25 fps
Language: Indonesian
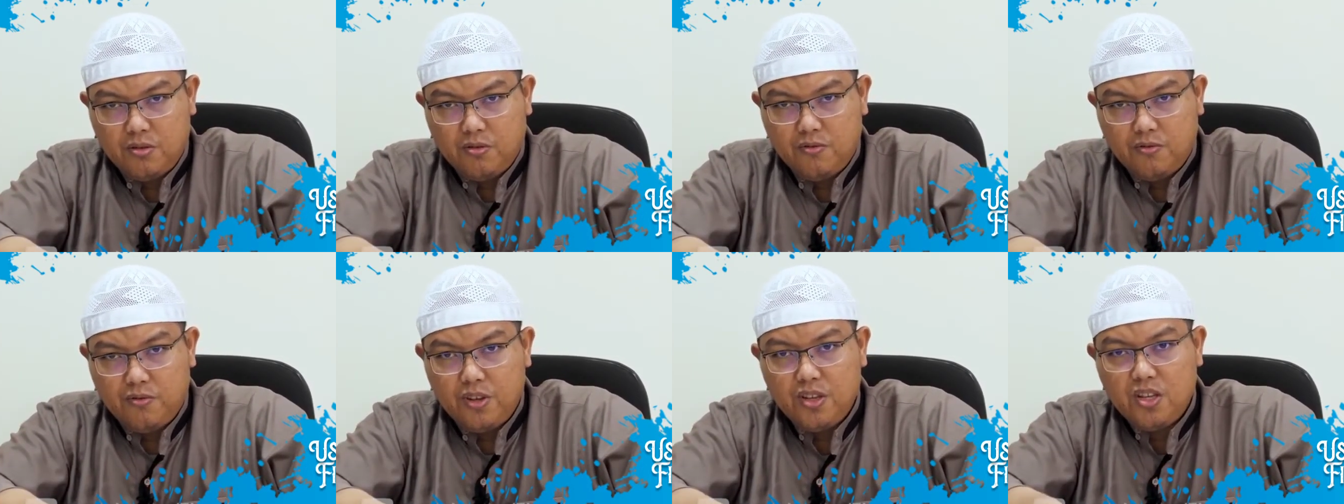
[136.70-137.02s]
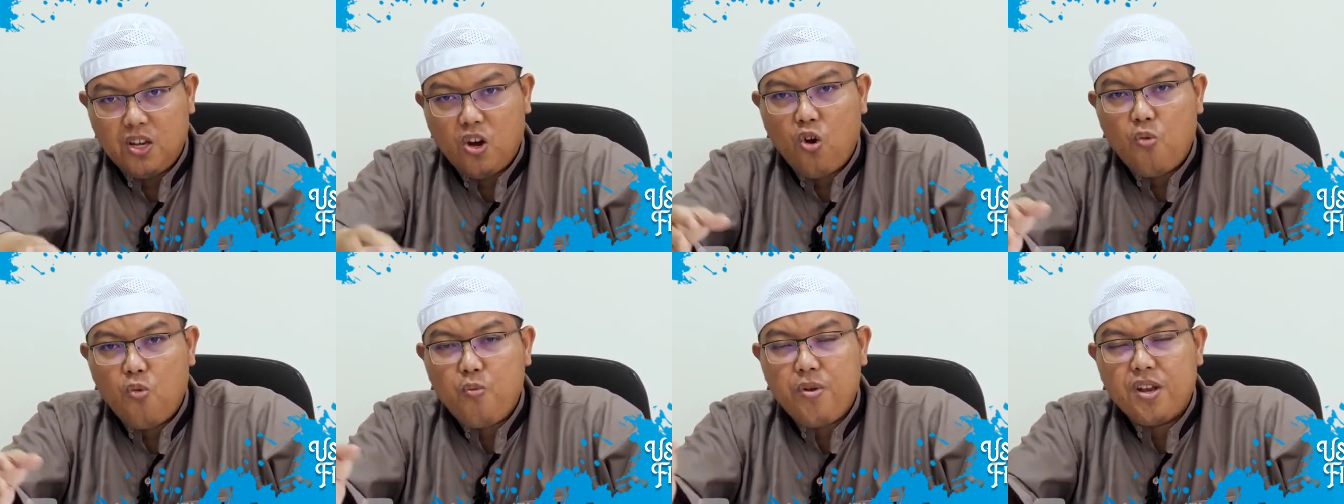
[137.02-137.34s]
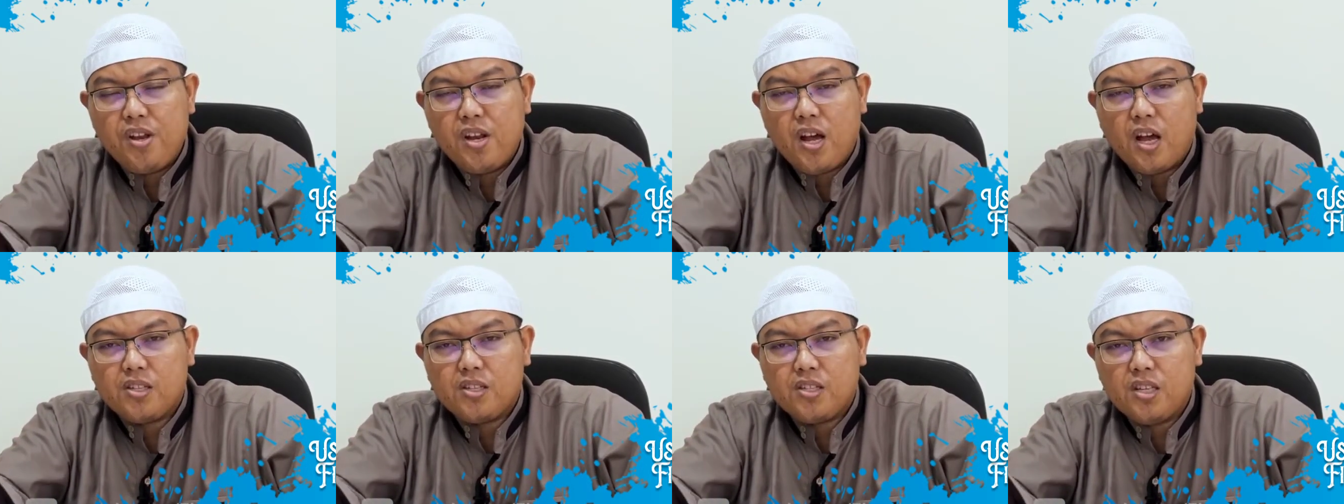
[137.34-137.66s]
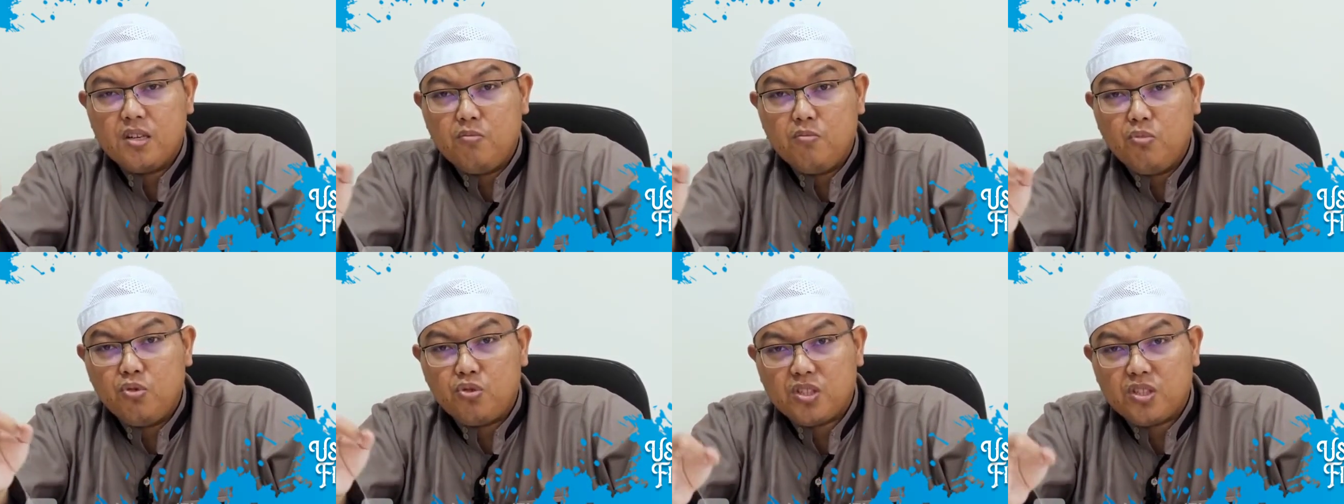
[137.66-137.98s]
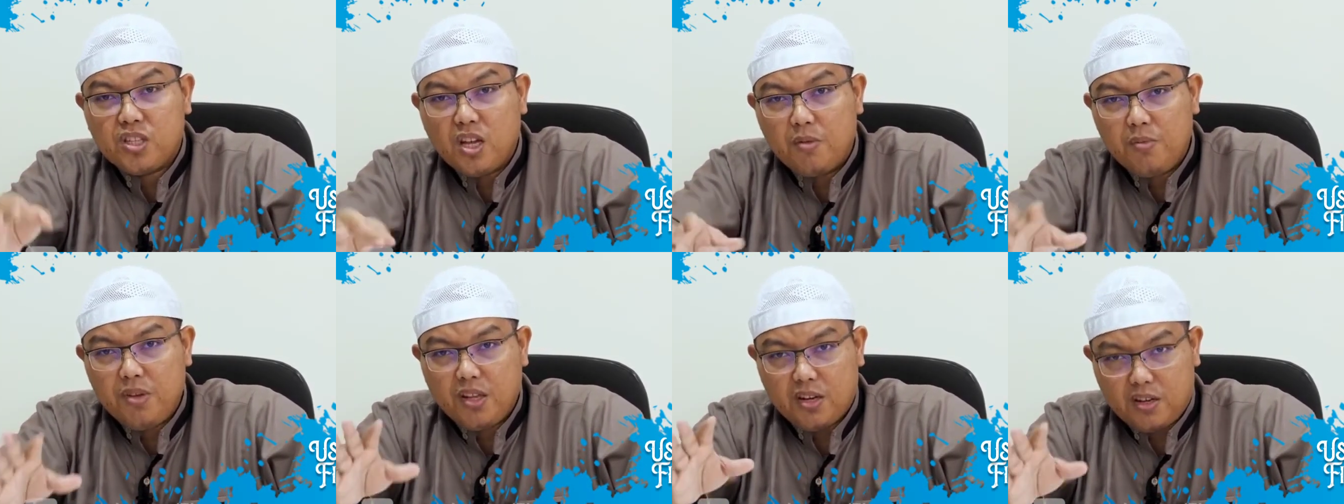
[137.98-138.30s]
fi yaumi nahsin
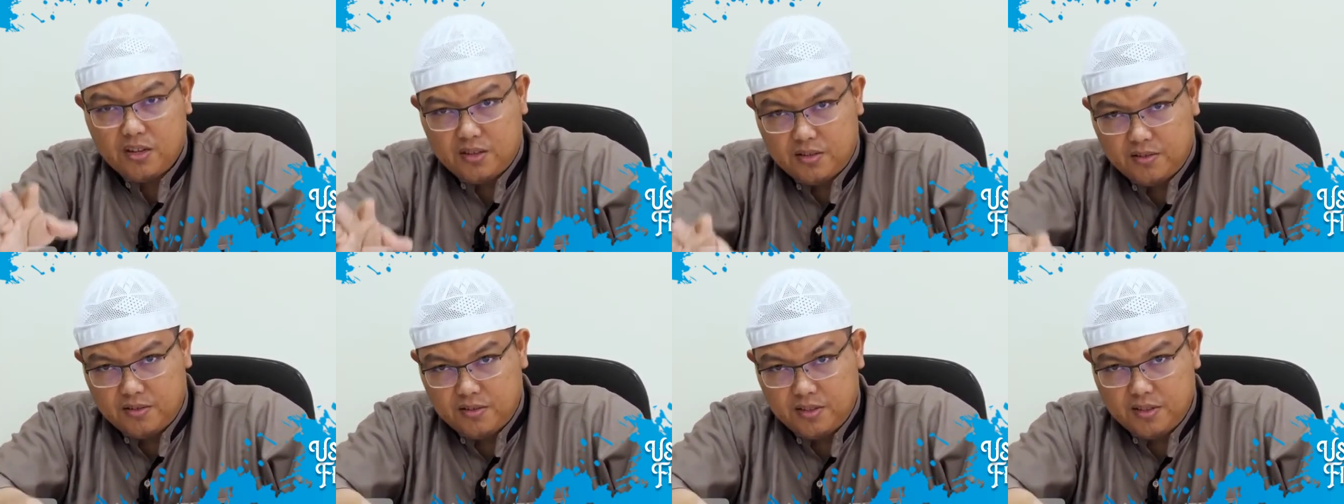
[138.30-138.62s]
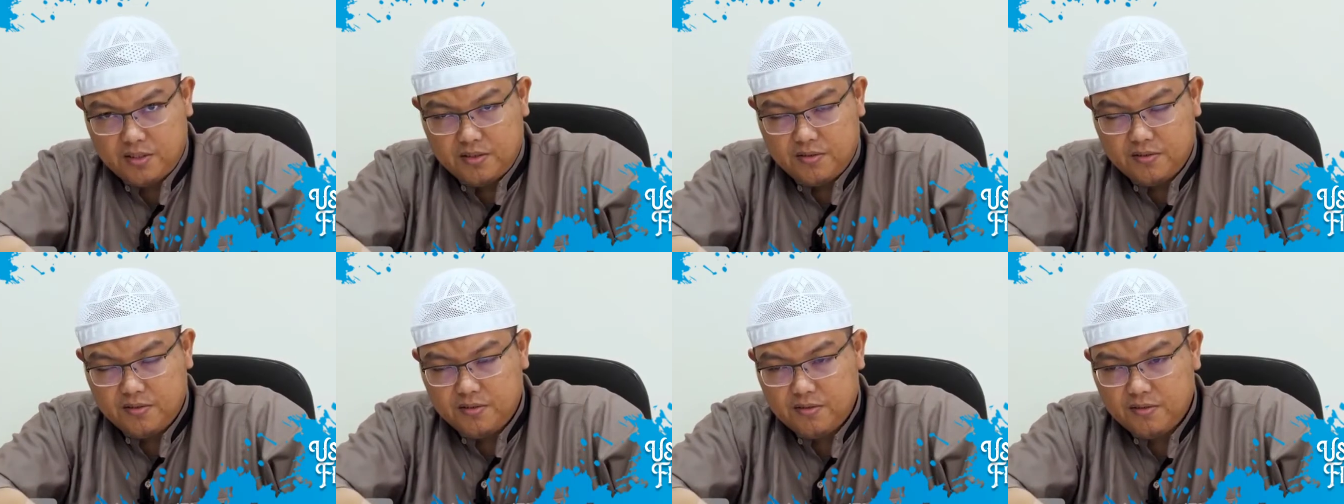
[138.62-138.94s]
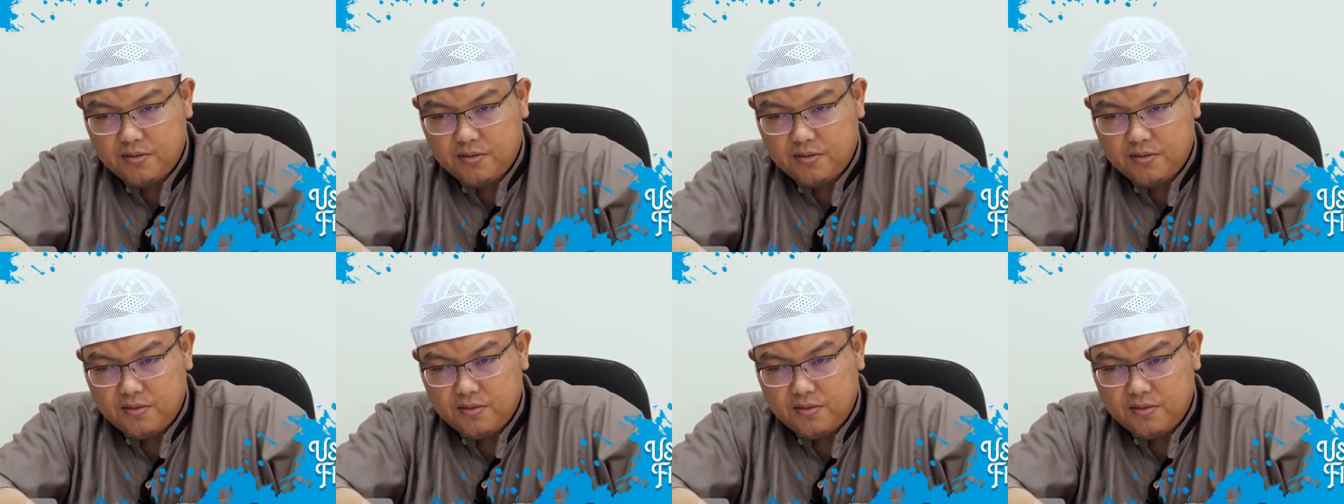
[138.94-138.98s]
mustamir. Ya.